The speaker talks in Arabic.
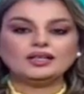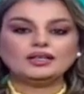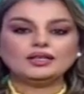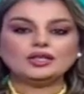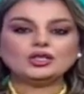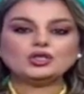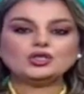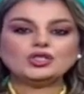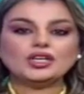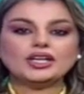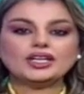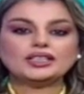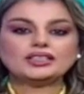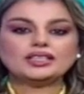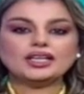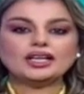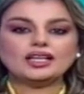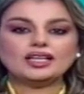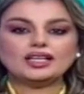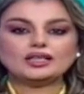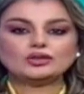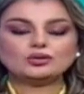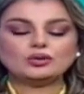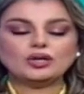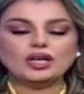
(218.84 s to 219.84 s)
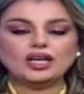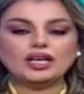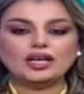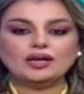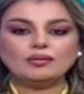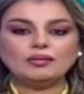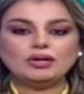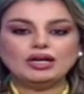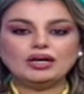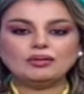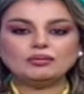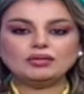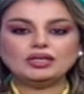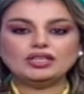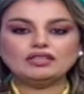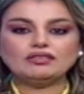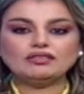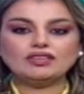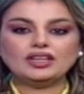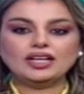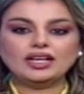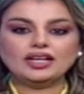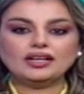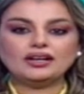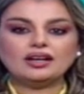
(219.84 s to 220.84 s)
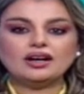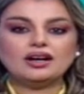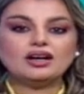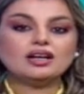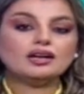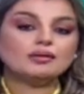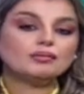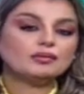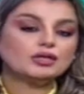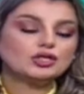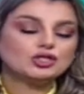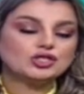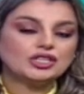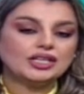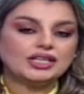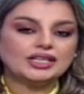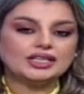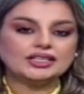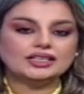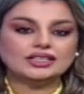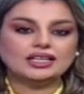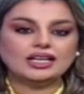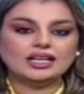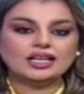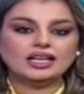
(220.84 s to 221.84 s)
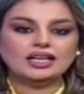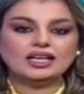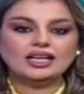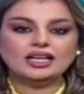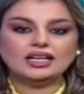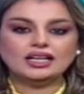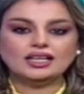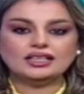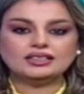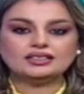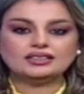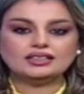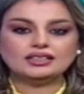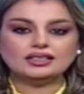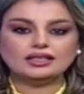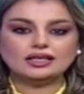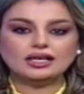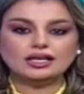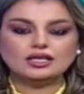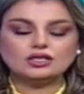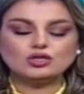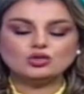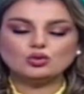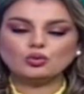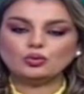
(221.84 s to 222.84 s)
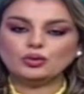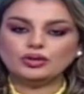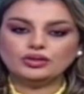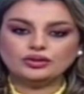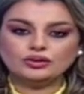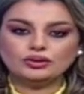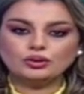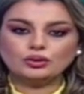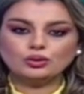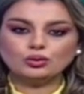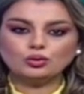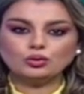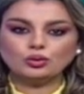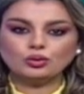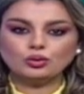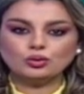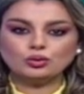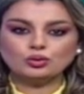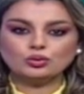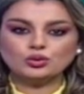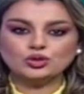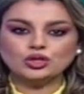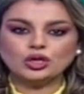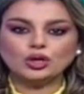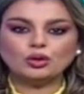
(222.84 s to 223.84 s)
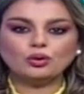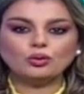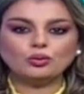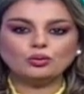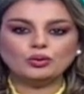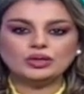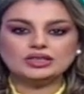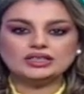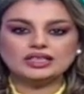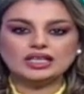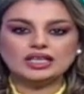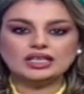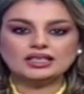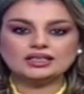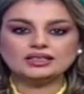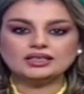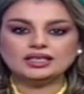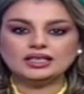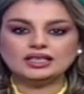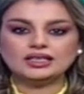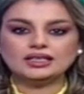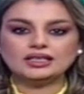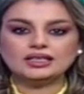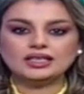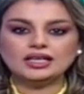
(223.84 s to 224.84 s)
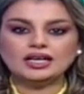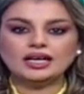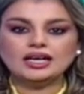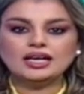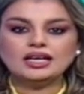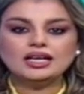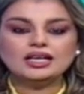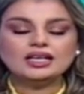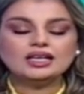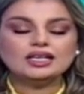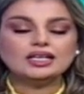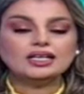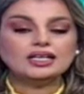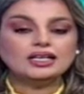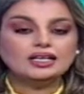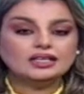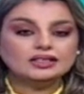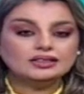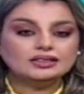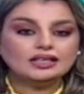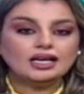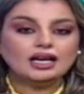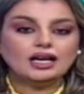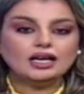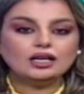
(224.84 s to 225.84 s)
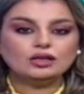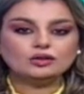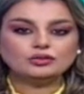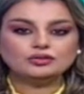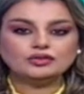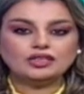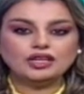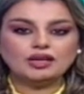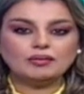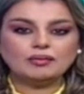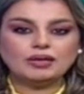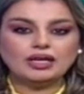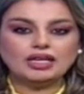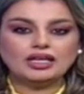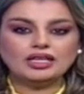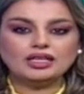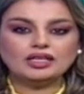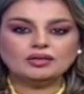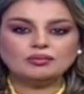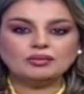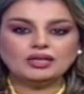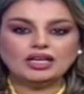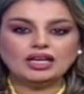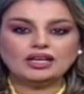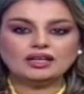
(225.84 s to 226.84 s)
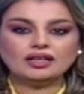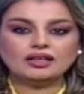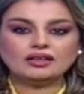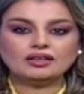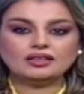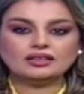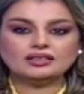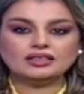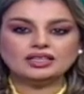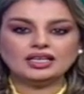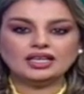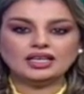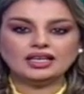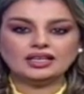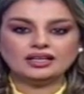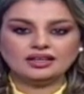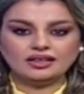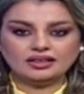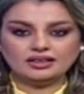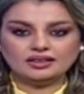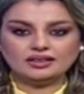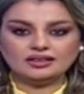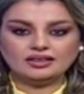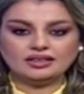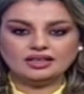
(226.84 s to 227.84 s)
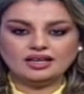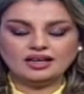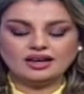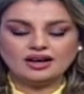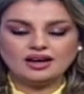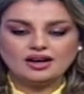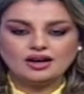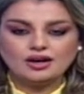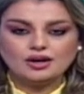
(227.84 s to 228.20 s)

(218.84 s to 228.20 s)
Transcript: نشرت خلية الإعلام الأمني في العراق مشاهد قالت إنها توثق خروج القوات القتالية للتحالف الأمريكي من الأراضي العراقية